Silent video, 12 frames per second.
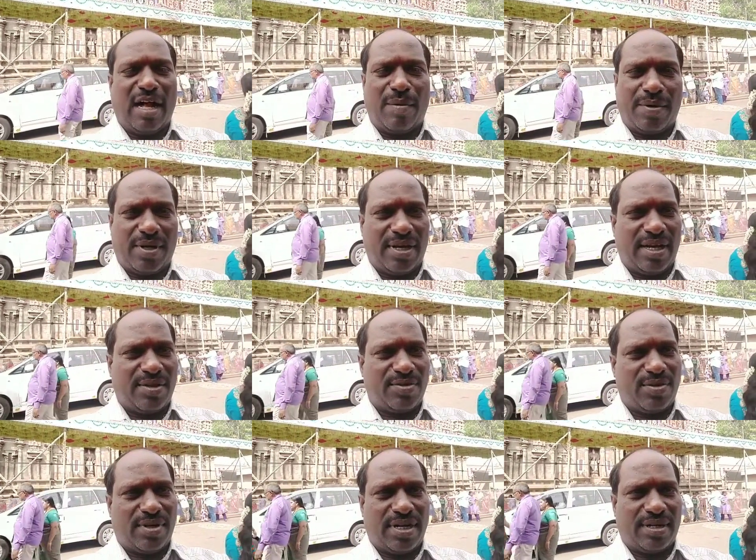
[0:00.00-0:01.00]
அப்புறம்
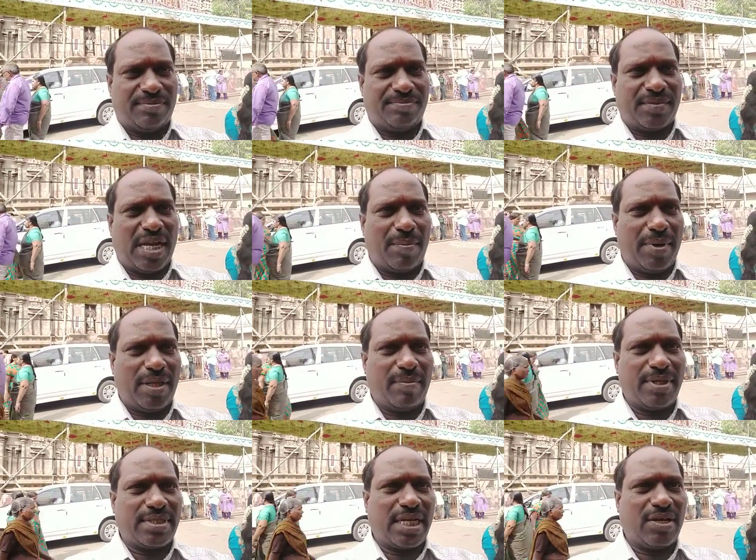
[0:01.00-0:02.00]
எல்லாத்தையும் சொல்கிறாரு அப்போ இது
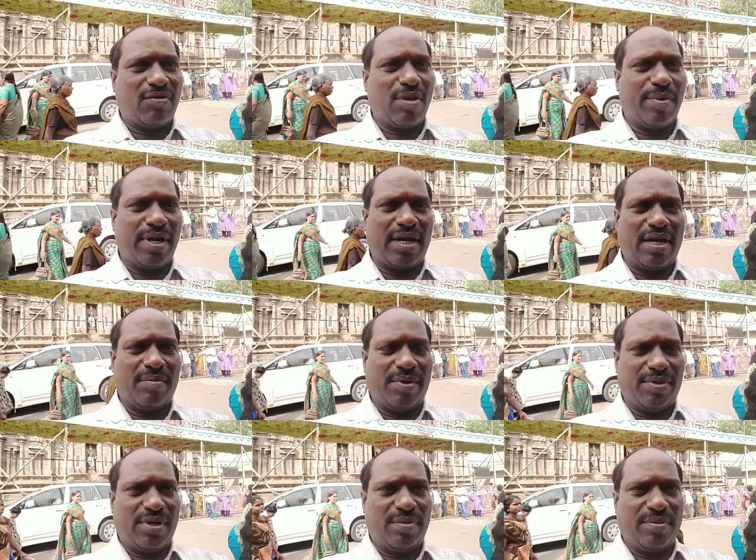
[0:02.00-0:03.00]
பேர் சர்வமங்கல
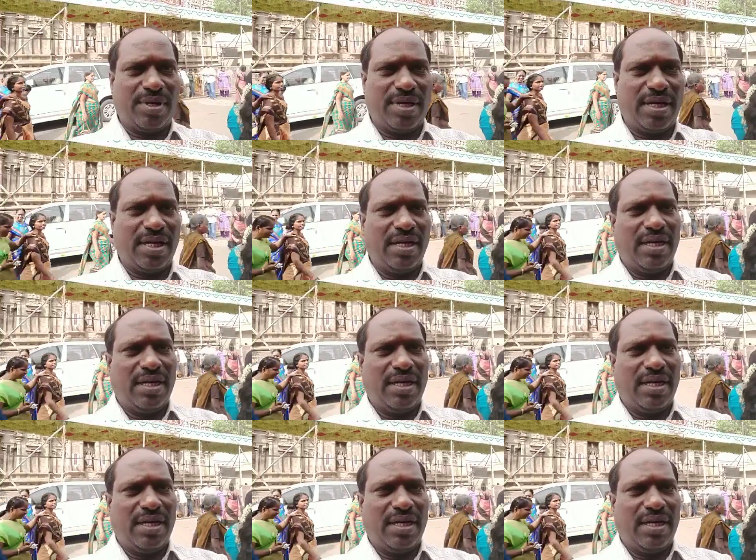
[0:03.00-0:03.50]
மந்திரம்னு பேர்